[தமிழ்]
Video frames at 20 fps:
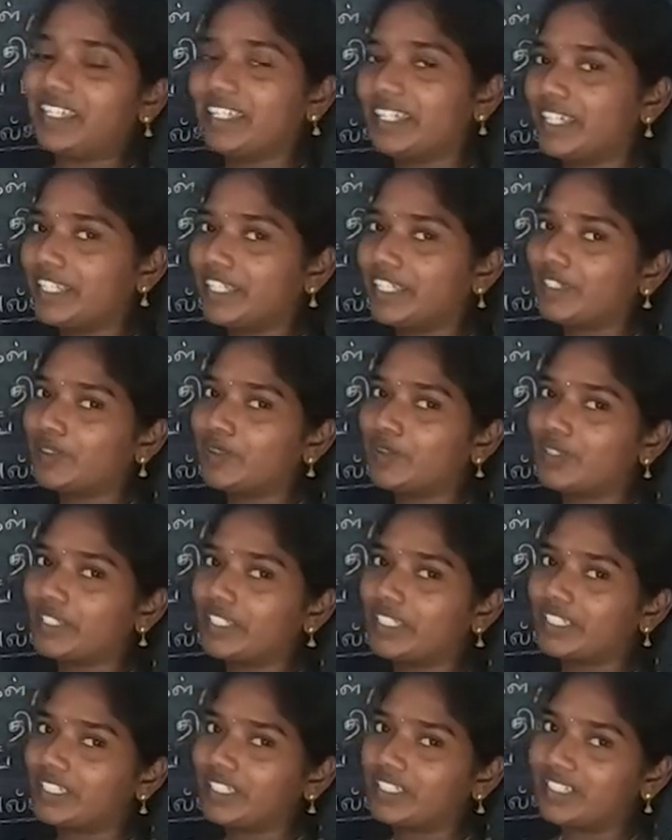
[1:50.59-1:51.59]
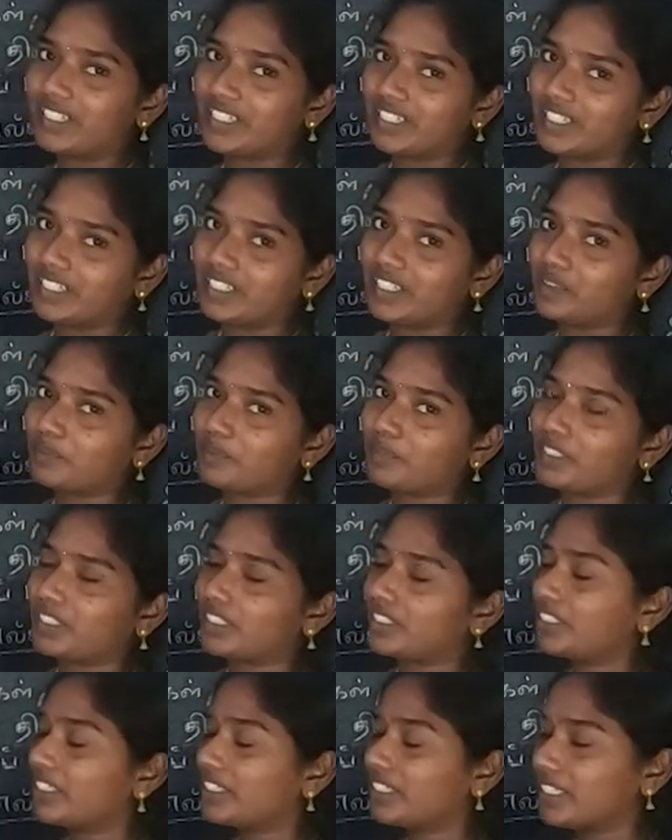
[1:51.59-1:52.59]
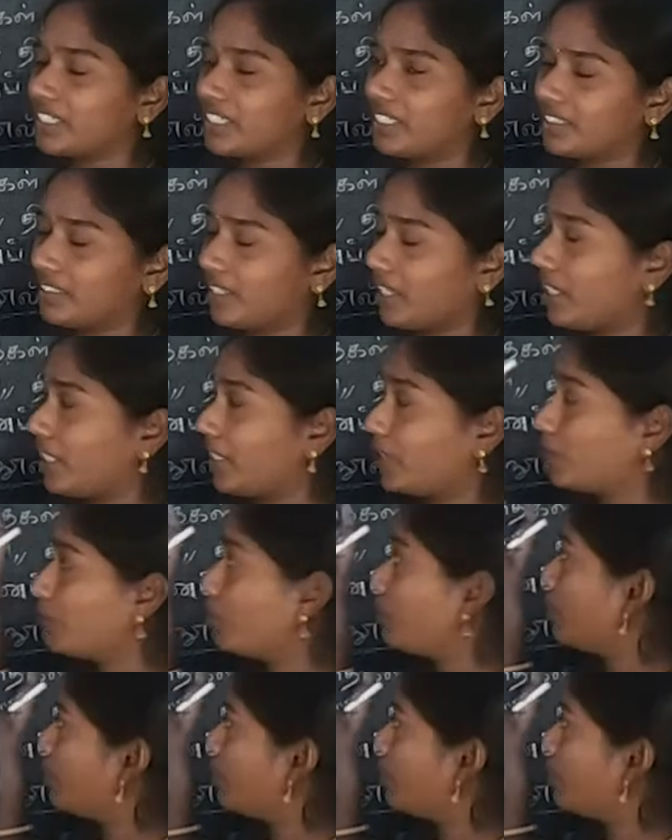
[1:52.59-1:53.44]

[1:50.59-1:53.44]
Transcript: இயங்கி கொண்டிருக்கின்றது என்பது தான் இங்கே தலைக்குள்